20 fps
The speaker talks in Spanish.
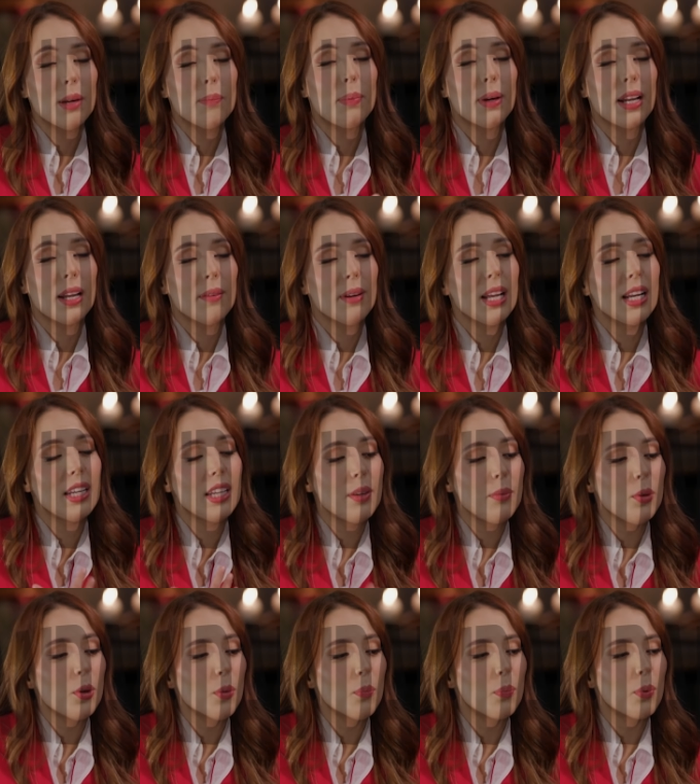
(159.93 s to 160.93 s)
la palabra
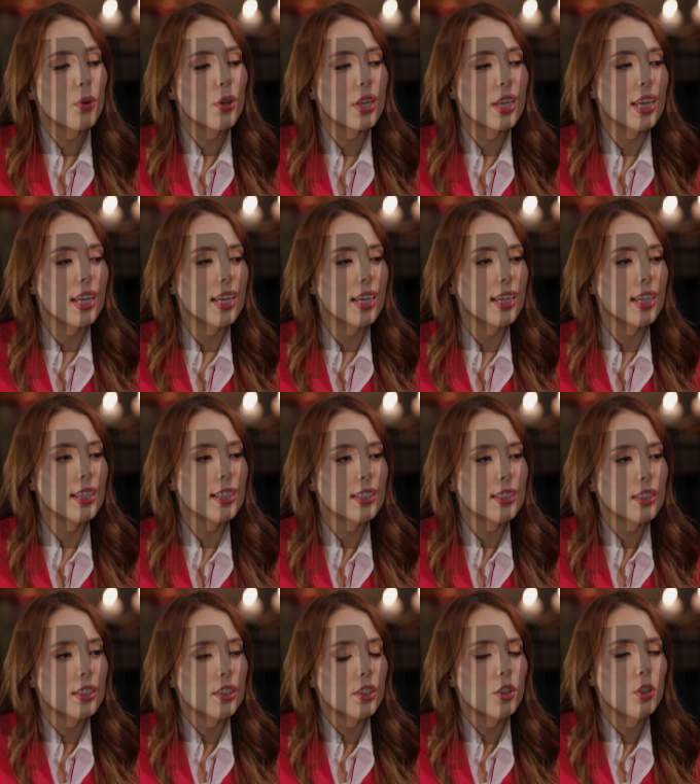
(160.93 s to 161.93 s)
alivio porque
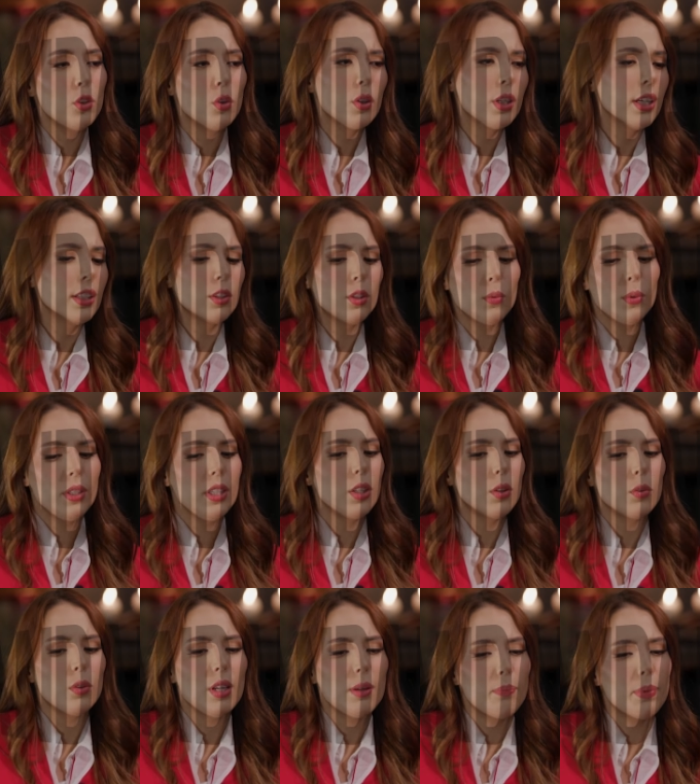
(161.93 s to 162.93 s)
Nunca tuve
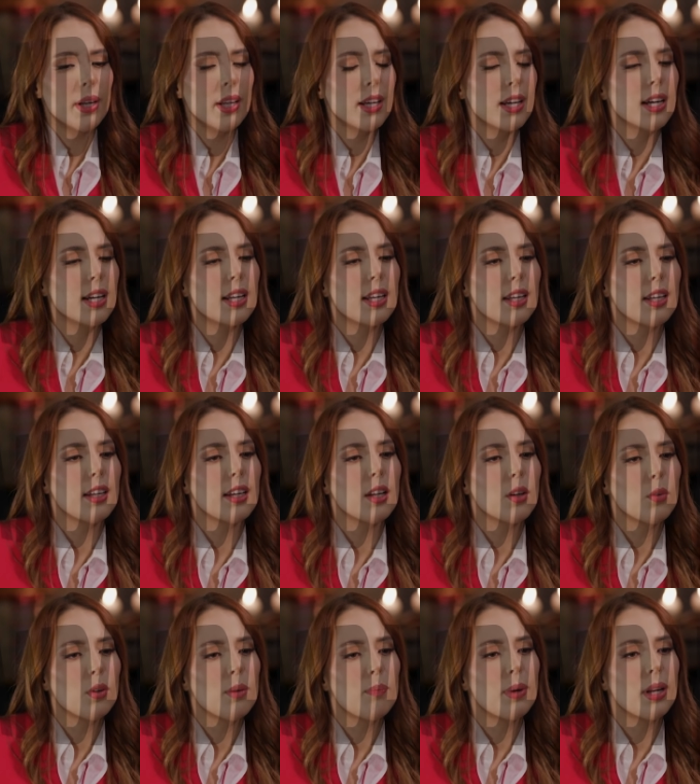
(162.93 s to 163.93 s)
ninguna pareja que,
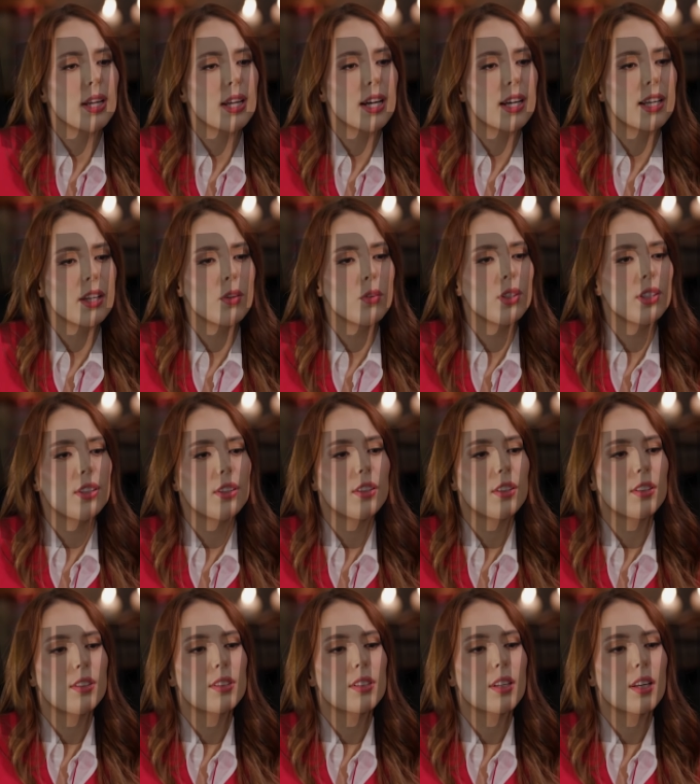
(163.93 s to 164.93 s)
alguna pareja que,
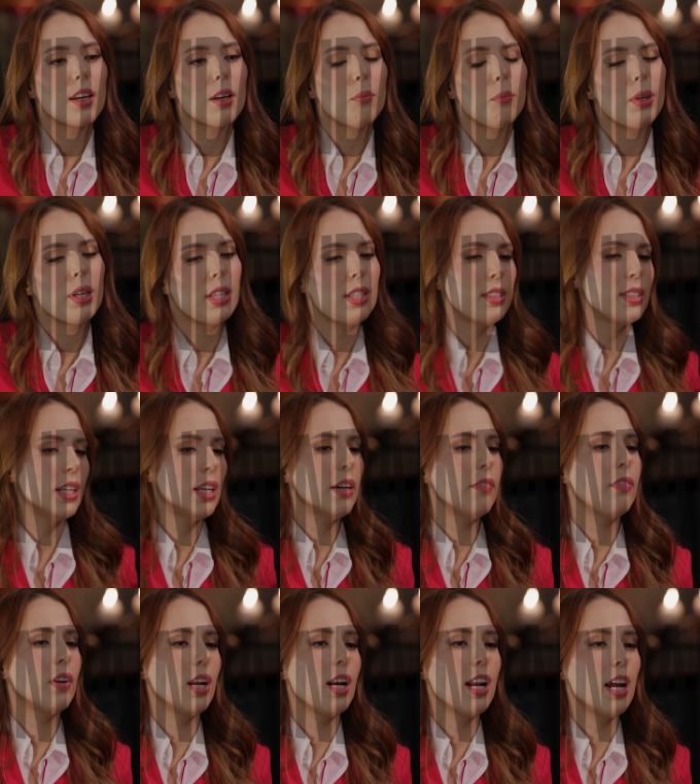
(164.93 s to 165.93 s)
me quisiera
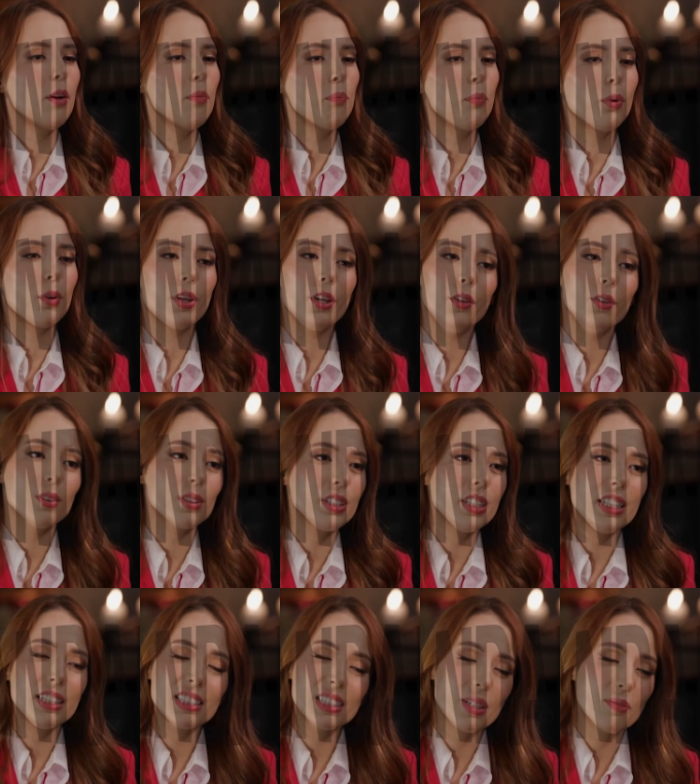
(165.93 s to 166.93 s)
frenar, porque yo
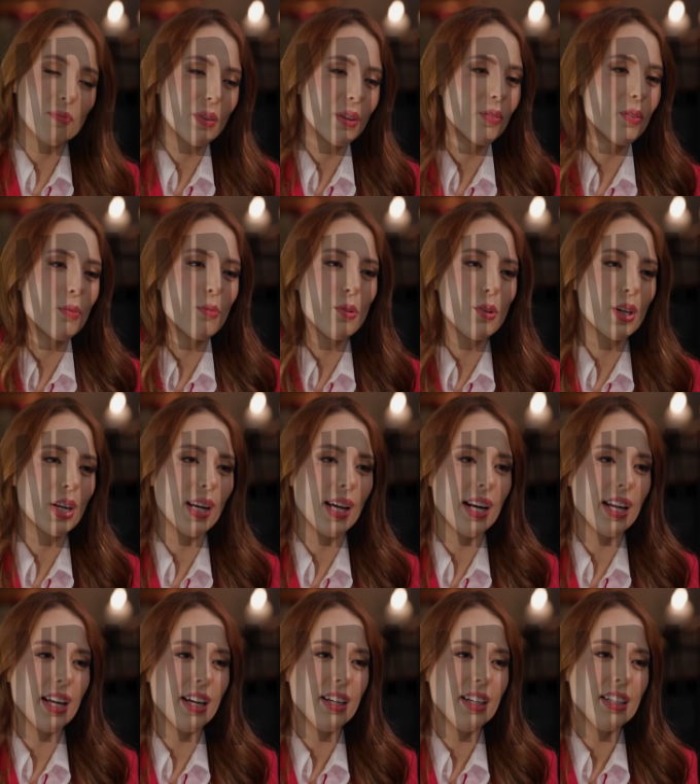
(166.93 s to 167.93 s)
sí siempre fui muy
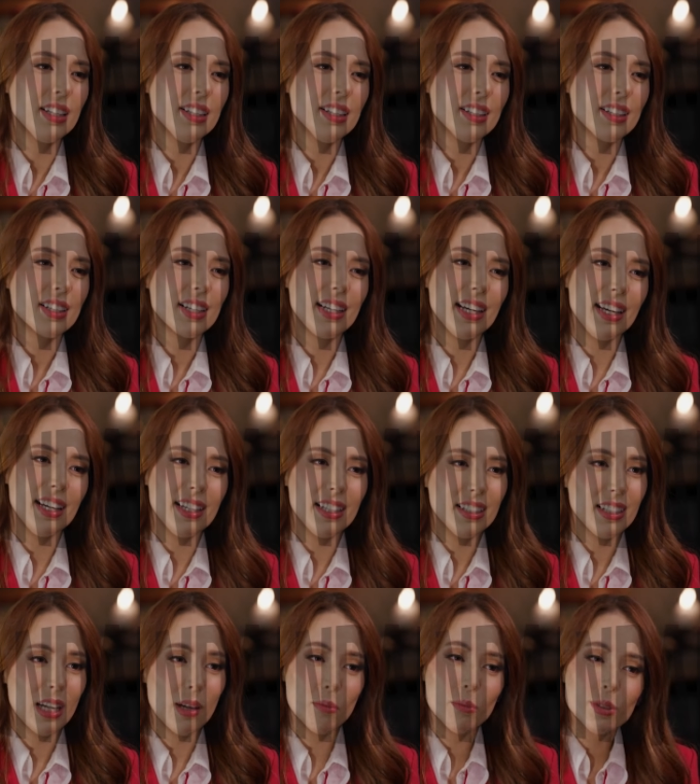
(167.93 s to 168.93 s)
clara
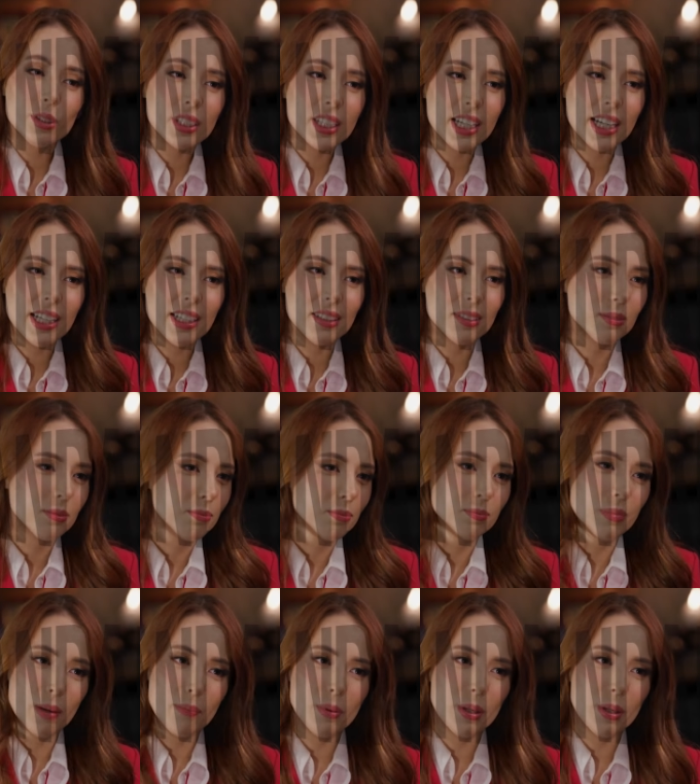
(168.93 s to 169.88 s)
que la música Esto no